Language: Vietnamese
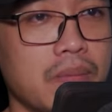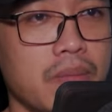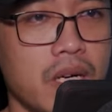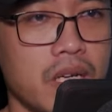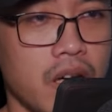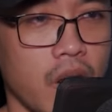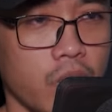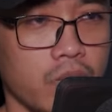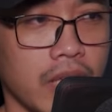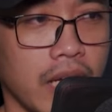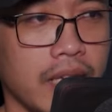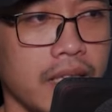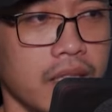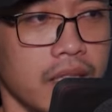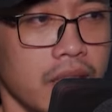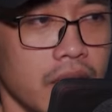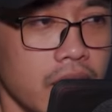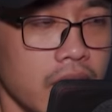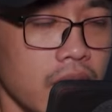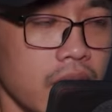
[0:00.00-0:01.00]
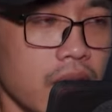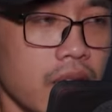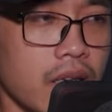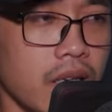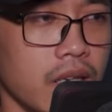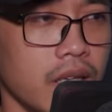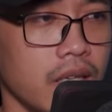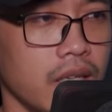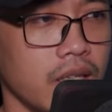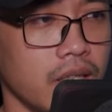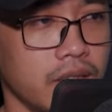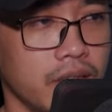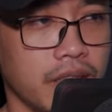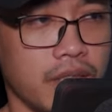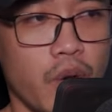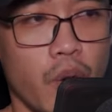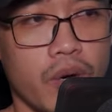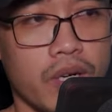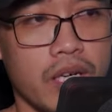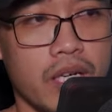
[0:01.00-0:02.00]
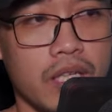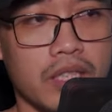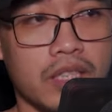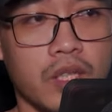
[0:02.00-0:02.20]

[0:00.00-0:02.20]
Lan Phi, Lâu Lan.